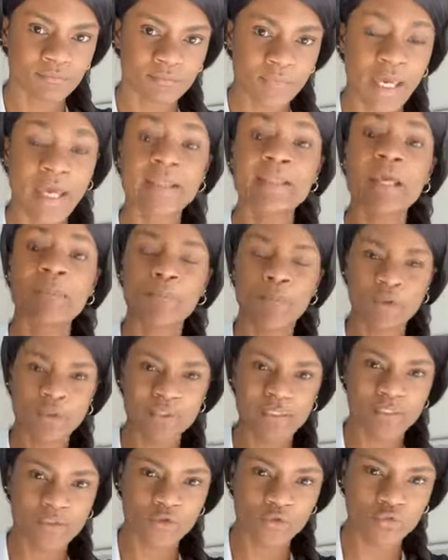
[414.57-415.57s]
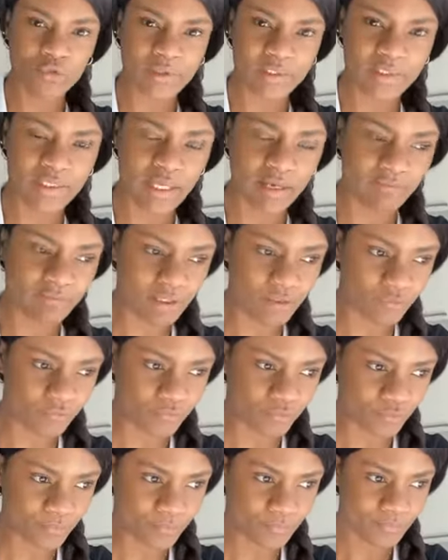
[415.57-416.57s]
ait des petits soucis avec
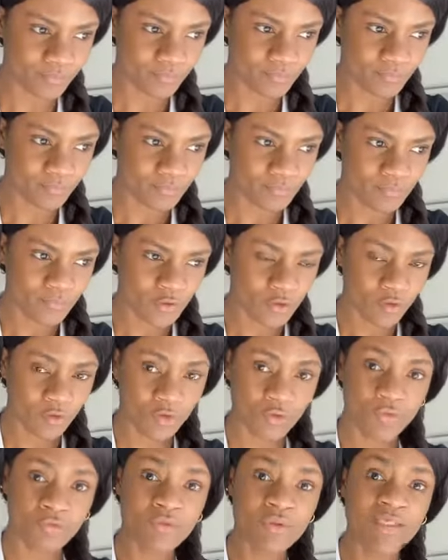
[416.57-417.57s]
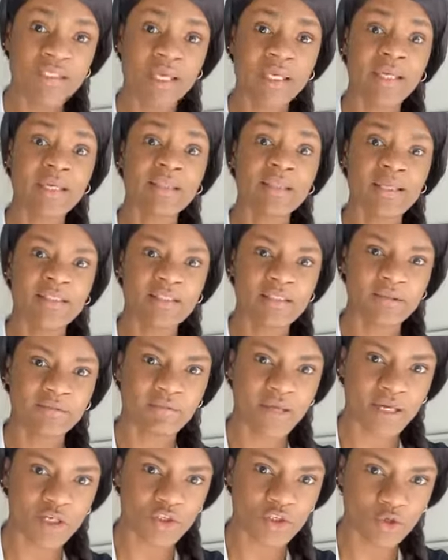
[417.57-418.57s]
vous, que vous ayez des
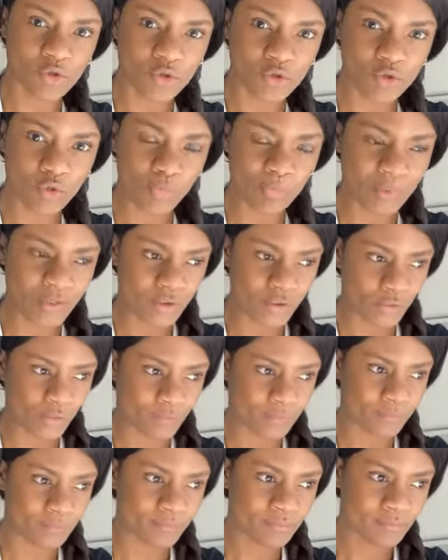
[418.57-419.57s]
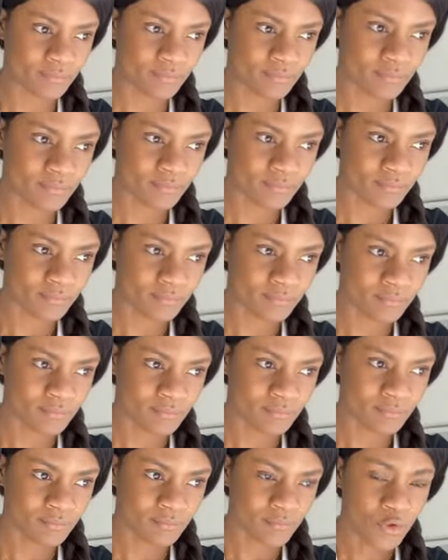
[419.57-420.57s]
divergences d'opinion.
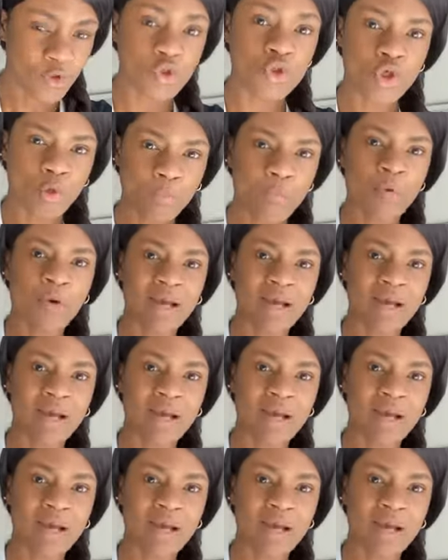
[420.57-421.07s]
Je peux